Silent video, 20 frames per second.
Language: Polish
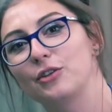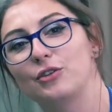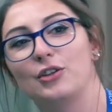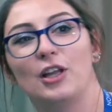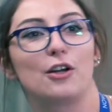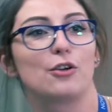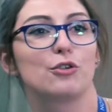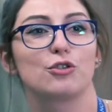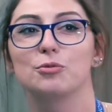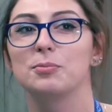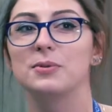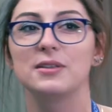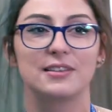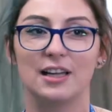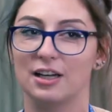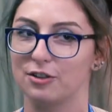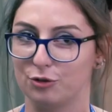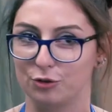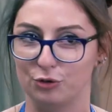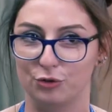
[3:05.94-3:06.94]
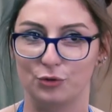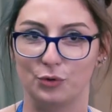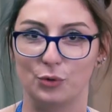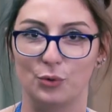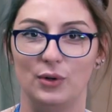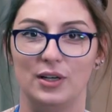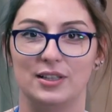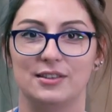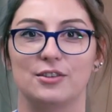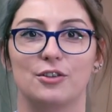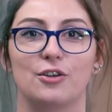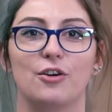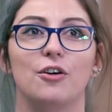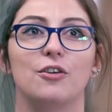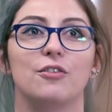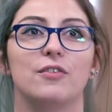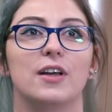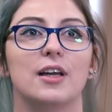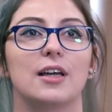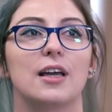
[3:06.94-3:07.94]
do tego, żeby zacząć w ogóle
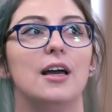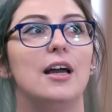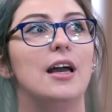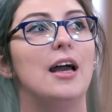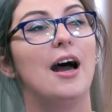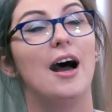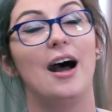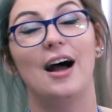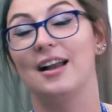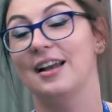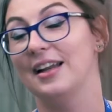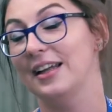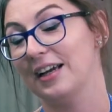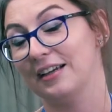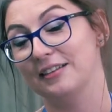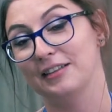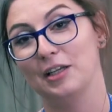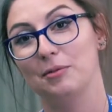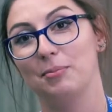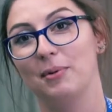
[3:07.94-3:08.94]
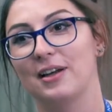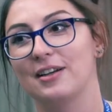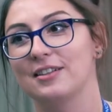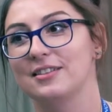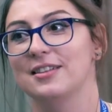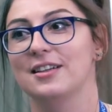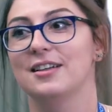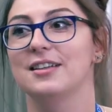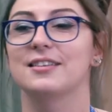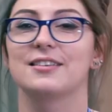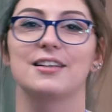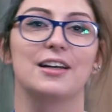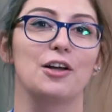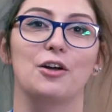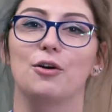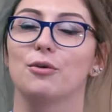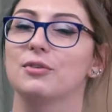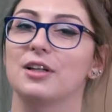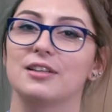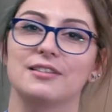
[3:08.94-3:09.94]
cokolwiek, ale jak najbardziej z
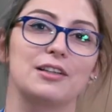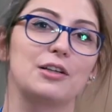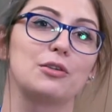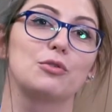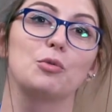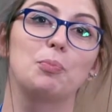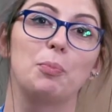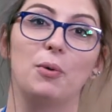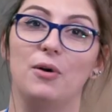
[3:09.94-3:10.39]
ręką na sercu